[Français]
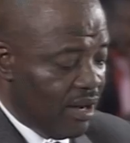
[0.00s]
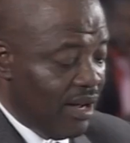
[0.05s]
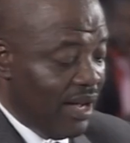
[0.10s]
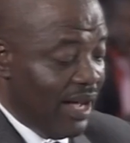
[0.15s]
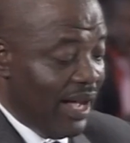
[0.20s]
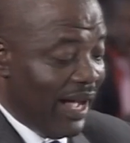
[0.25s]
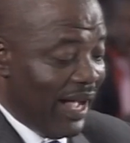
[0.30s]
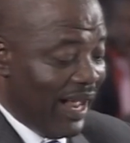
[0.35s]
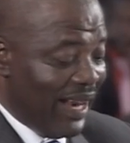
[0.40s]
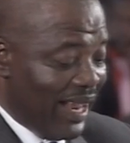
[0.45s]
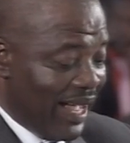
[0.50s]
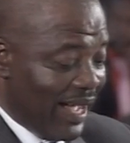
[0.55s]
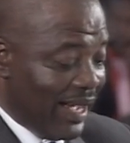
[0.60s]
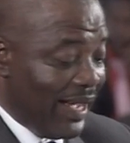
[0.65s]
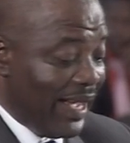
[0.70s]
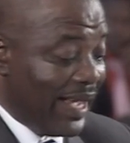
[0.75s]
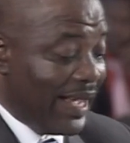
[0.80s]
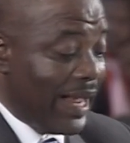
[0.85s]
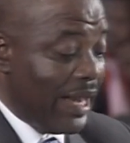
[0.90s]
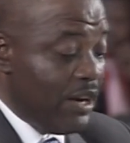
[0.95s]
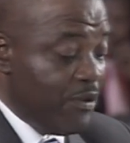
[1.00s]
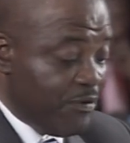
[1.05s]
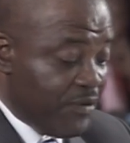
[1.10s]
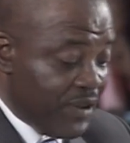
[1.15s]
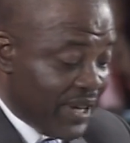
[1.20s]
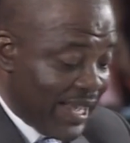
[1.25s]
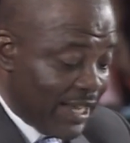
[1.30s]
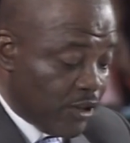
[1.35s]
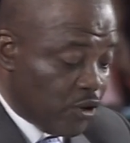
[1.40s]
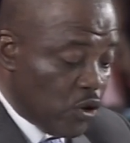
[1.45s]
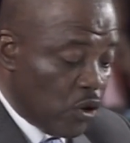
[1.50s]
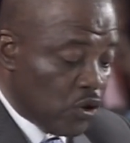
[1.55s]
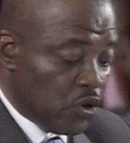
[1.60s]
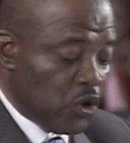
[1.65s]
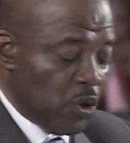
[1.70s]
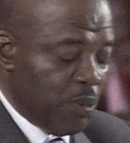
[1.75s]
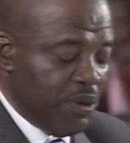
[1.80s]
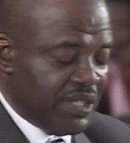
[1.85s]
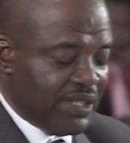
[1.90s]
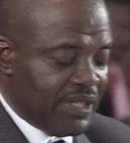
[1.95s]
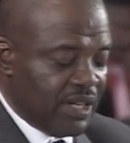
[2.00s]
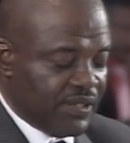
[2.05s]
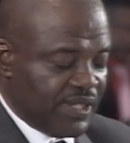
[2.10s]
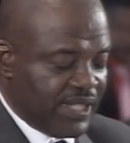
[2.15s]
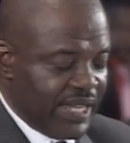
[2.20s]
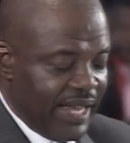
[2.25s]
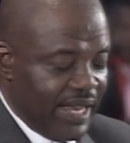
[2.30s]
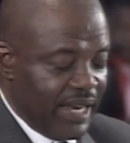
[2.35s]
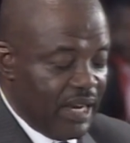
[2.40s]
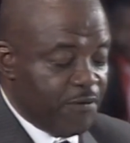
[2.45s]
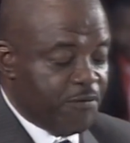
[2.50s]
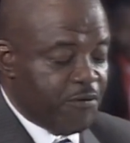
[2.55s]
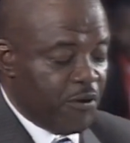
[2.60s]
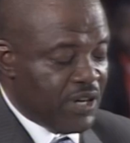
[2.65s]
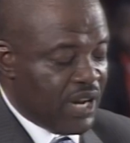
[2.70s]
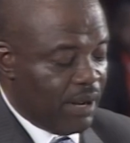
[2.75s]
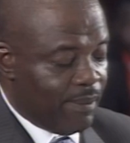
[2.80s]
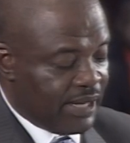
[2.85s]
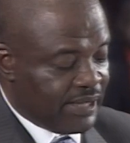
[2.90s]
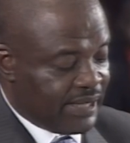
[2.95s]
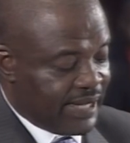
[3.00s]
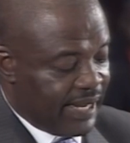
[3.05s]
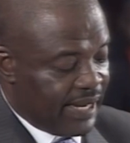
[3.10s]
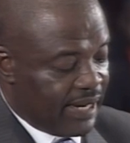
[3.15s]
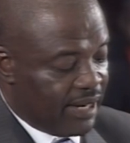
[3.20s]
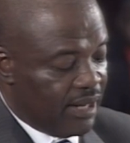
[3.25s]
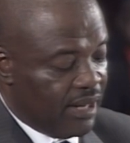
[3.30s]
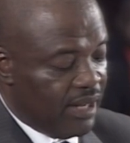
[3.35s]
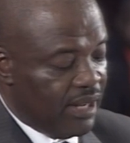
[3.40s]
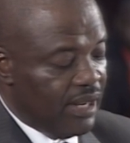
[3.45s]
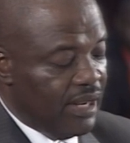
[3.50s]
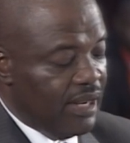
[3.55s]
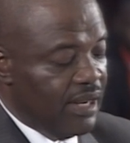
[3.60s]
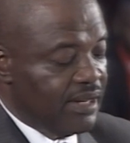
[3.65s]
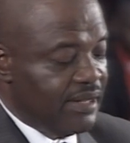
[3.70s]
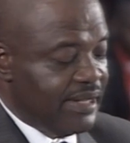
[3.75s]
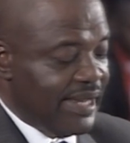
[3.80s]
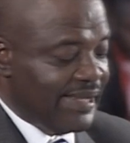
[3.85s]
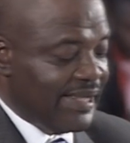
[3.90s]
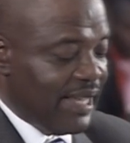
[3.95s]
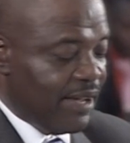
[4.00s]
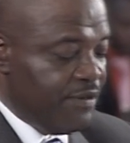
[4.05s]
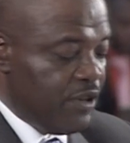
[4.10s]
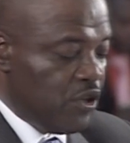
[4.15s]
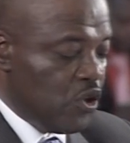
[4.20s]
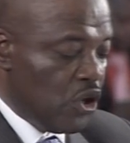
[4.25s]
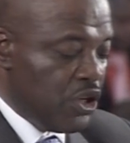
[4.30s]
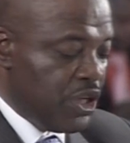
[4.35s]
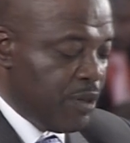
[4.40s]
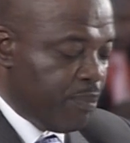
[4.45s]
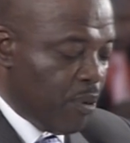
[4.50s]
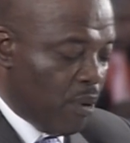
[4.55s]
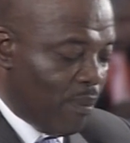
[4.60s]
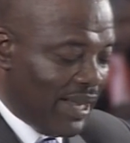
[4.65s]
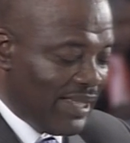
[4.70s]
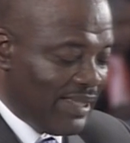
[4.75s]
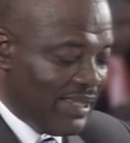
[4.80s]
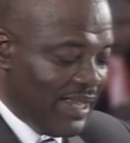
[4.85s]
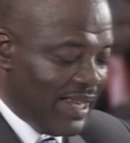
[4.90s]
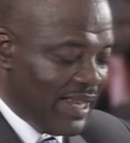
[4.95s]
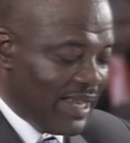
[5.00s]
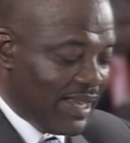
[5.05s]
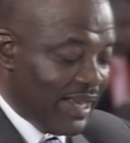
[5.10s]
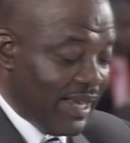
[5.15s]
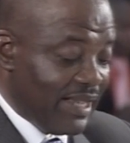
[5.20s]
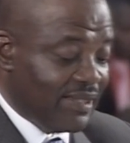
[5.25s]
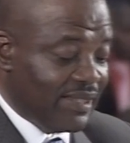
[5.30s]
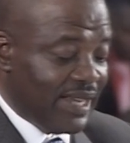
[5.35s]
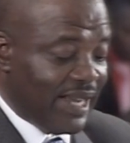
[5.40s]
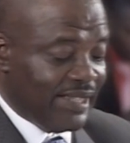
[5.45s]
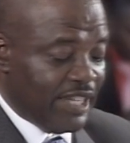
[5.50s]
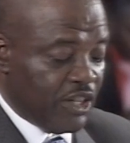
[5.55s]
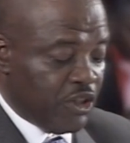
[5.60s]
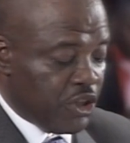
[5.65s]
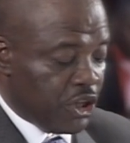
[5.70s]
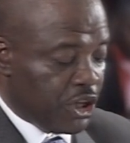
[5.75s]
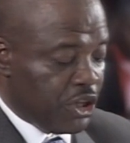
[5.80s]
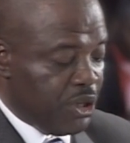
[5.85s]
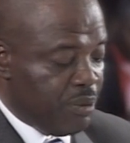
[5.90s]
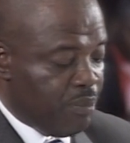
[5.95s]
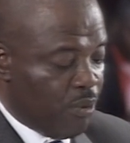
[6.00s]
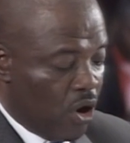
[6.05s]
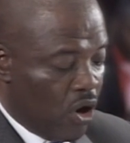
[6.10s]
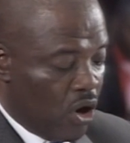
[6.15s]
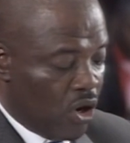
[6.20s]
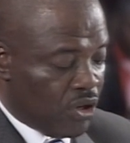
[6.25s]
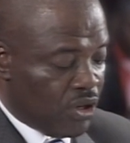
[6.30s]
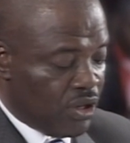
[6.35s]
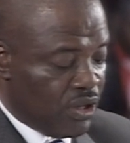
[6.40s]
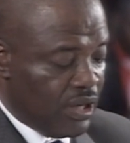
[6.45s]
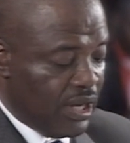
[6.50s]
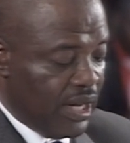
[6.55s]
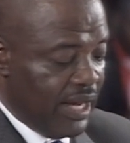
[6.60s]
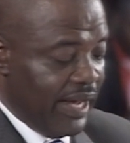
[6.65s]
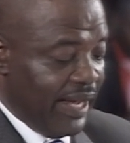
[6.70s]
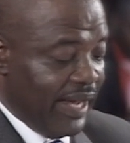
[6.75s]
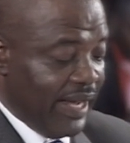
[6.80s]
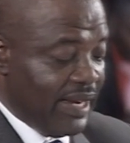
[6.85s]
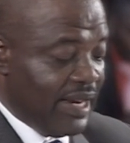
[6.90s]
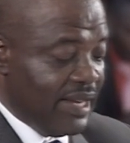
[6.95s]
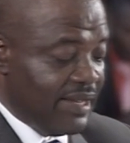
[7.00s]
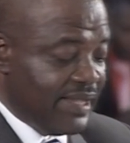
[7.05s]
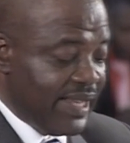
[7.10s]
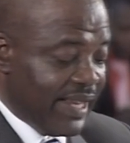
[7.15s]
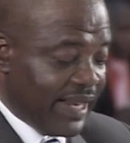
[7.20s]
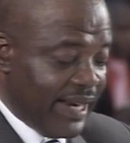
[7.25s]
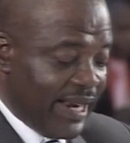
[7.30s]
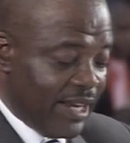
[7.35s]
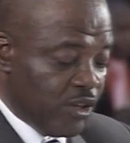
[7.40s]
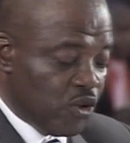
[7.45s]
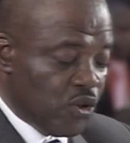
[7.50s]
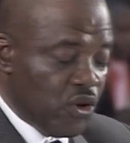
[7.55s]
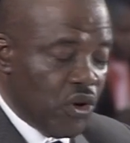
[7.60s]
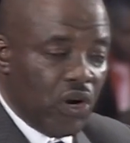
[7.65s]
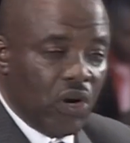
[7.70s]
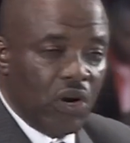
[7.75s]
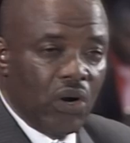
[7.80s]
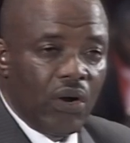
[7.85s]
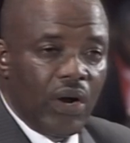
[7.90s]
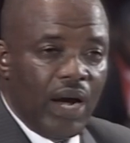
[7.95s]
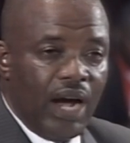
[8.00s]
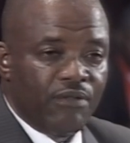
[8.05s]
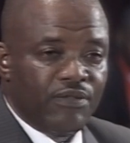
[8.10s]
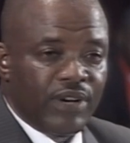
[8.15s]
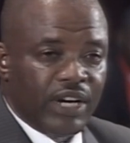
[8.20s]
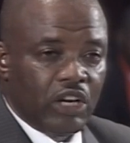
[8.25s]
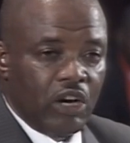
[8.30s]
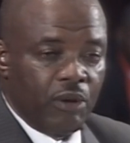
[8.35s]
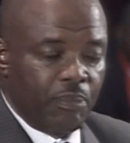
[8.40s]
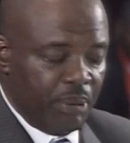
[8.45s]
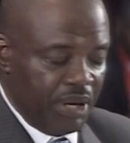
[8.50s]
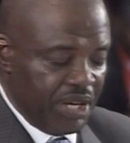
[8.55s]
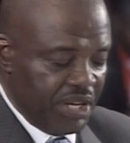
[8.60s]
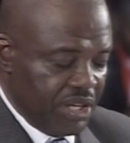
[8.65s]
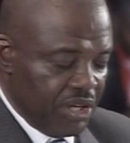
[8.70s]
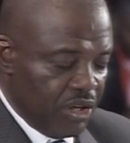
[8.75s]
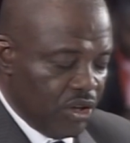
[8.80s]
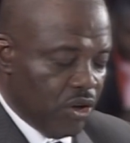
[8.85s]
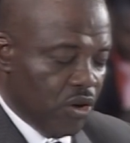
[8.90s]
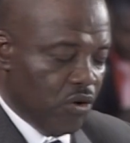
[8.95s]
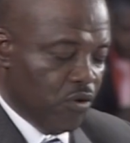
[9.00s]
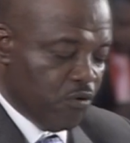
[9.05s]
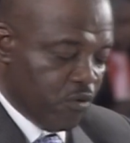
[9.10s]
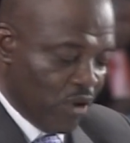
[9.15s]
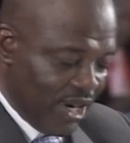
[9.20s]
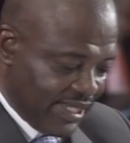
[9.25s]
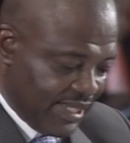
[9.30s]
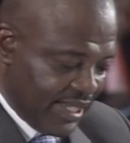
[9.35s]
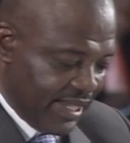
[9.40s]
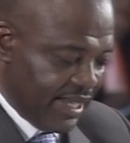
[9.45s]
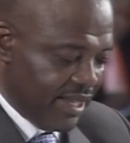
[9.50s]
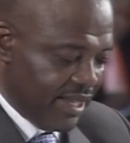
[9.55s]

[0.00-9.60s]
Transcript: à la requalification substantielle et fondamentale de sa vision diplomatique et stratégique du monde et de ses relations avec le pays voisin.